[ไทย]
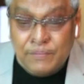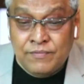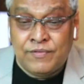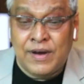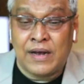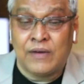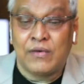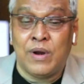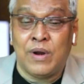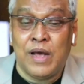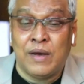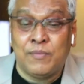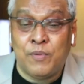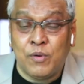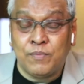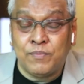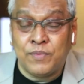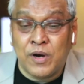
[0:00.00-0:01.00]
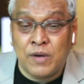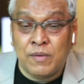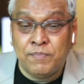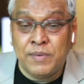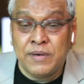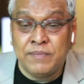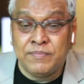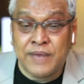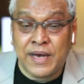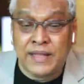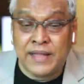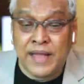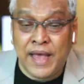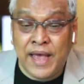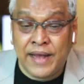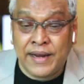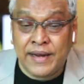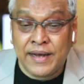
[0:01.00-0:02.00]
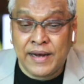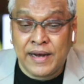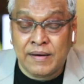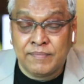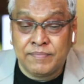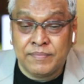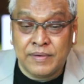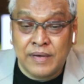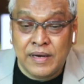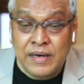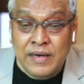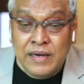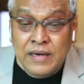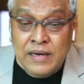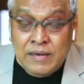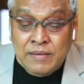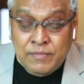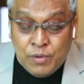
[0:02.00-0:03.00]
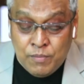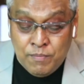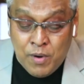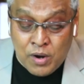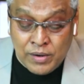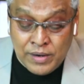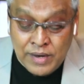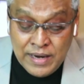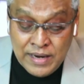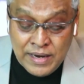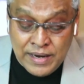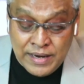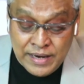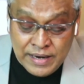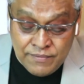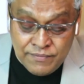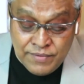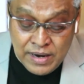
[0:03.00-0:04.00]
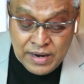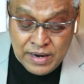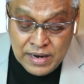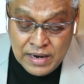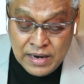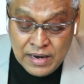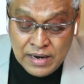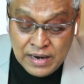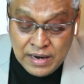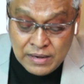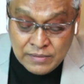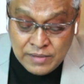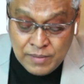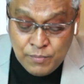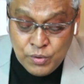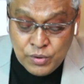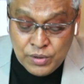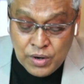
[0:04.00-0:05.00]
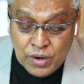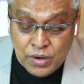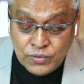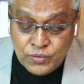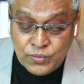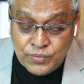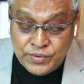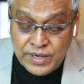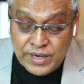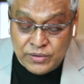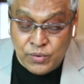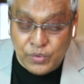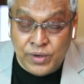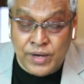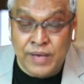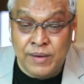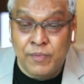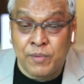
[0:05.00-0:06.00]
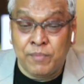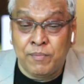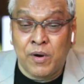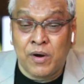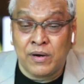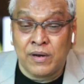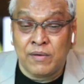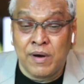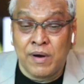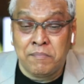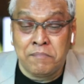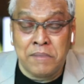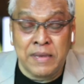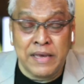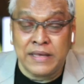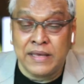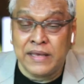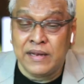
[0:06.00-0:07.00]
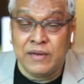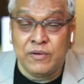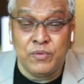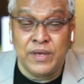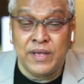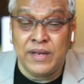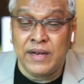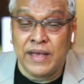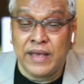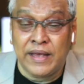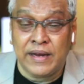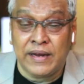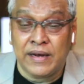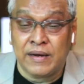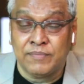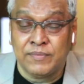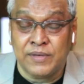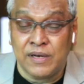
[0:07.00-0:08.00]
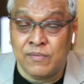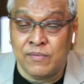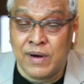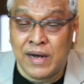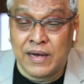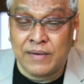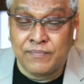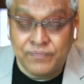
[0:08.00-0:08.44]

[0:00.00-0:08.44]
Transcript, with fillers: ฟังดูแล้วผมก็ปลื้มใจแทนนะครับผมบอกได้เลยนะครับว่าถ้าพูดถึงห้องฉุกเฉินตัวนี้ผมบอกเลยว่าไม่ขี้ริ้วขี้เลนะครับ ถือว่า